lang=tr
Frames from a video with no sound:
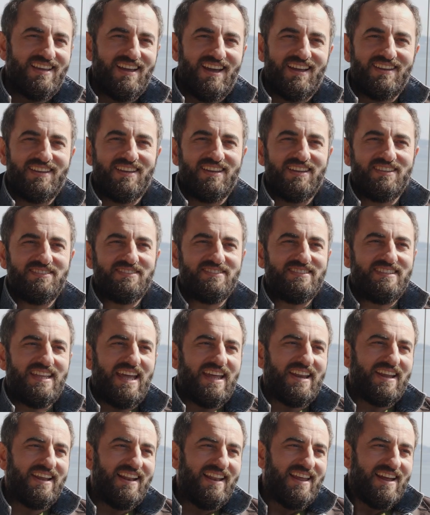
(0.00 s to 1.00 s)
Yani
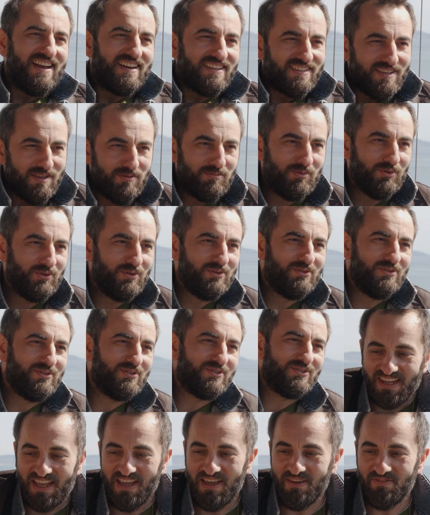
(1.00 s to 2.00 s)
derelerde
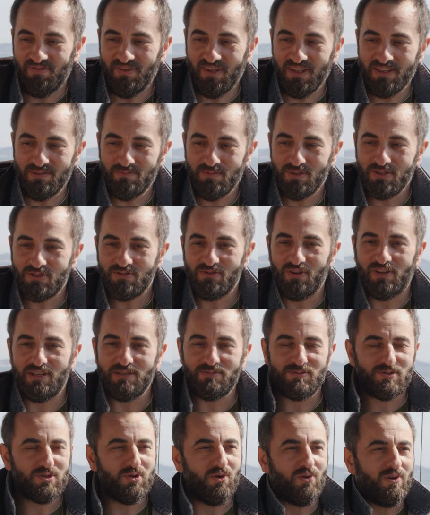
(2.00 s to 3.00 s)
büyüdük. Efendime
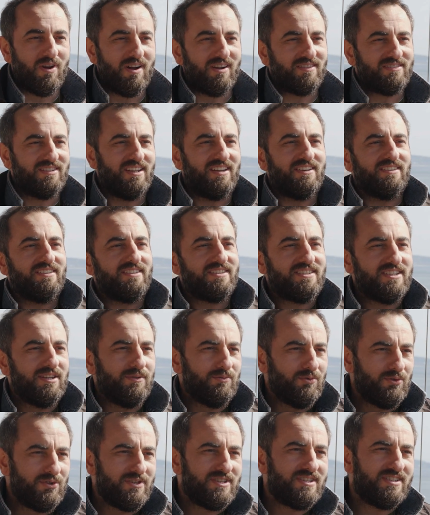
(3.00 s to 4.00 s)
söyleyeyim sokaklarda çamur
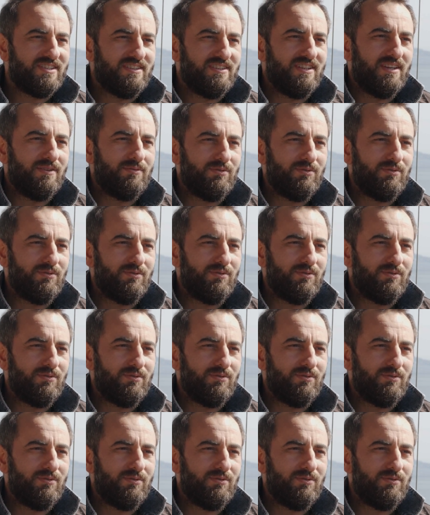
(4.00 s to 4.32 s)
aslında içinde Düzce